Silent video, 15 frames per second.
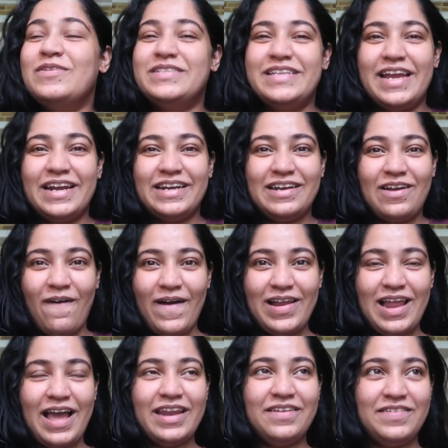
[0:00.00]
उसके
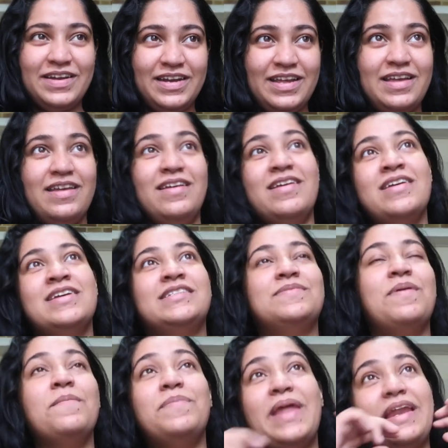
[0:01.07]
डॉल आर्यवीर ने
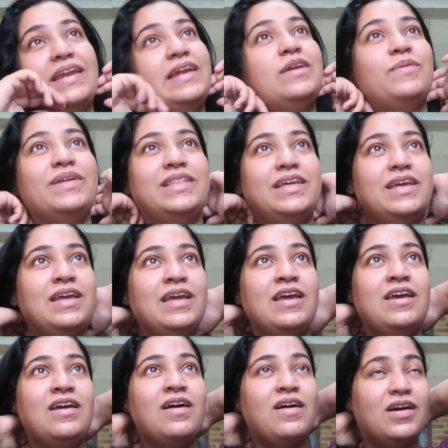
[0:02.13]
जब मैं प्रेगनेंट हुई थी
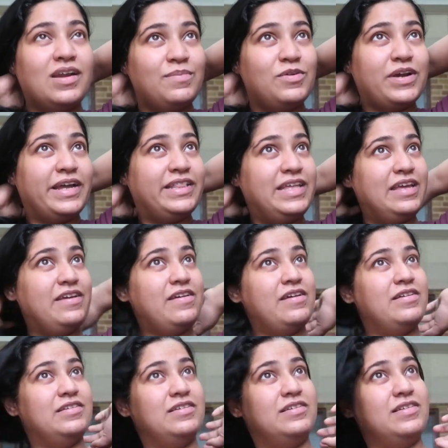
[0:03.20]
और हम लोग आई थिंक
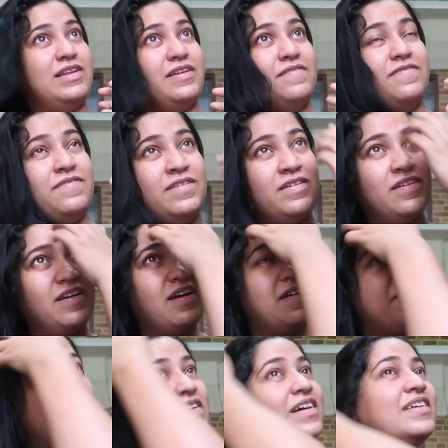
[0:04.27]
लाइक
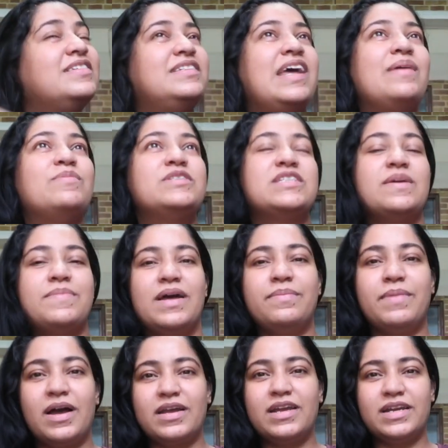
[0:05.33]
फर्स्ट टाइम उसके
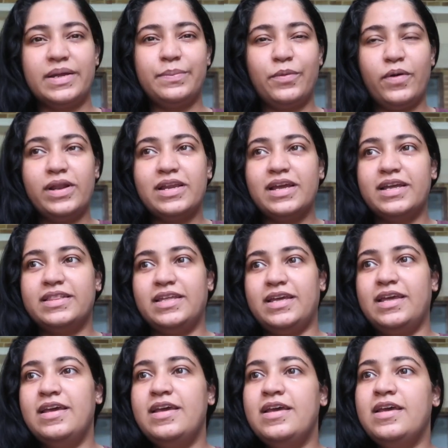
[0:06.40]
बाद मार्केट में मॉल गए
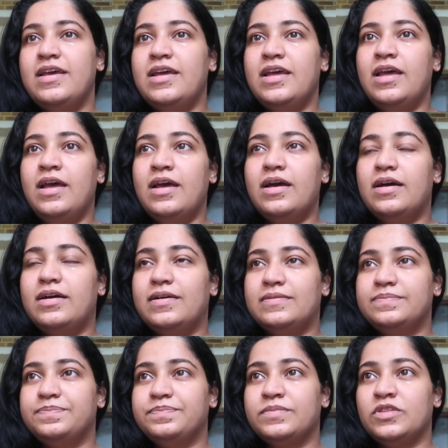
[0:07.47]
थे
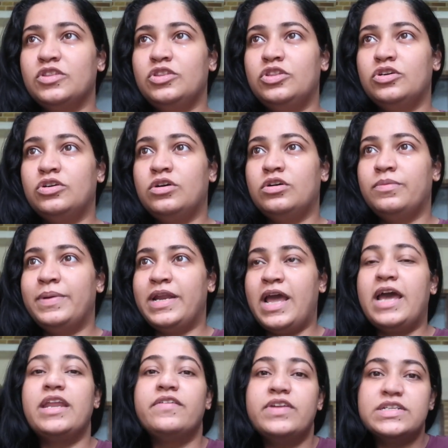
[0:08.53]
Um, तो मैंने
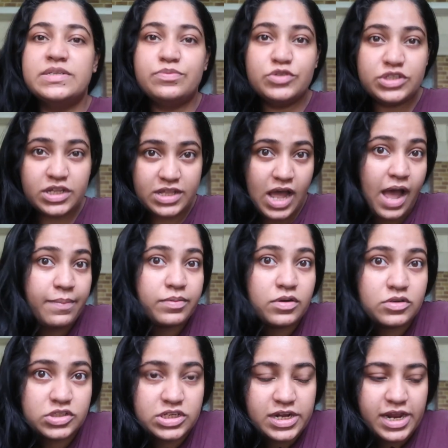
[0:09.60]
आर्यवीर से पूछा था
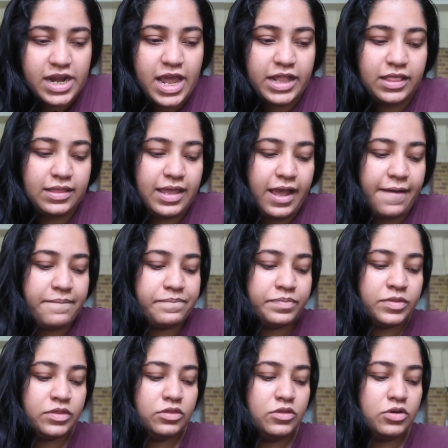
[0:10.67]
आपको कुछ लेना है क्या
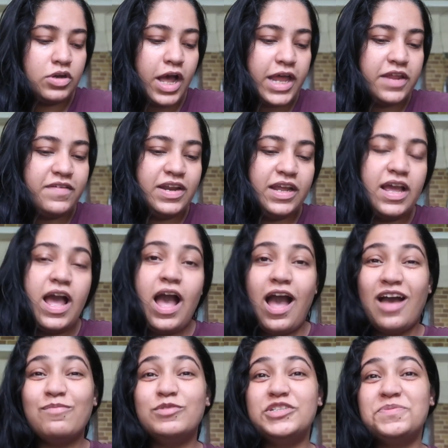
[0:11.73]
तो आर्यवीर ने कहा
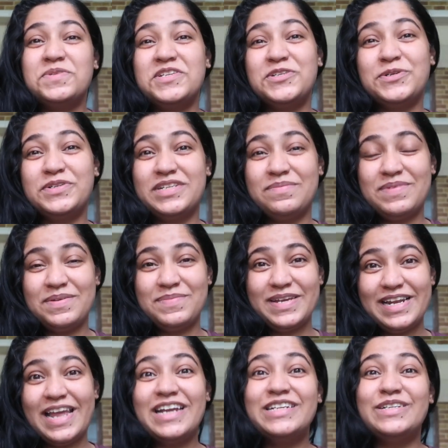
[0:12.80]
हाँ मुझे मेरे छोटे बेबी
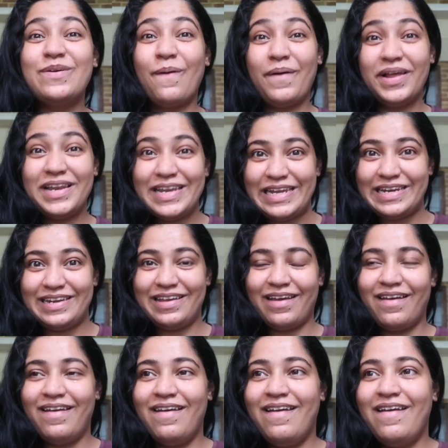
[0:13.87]
के डॉल लेनी है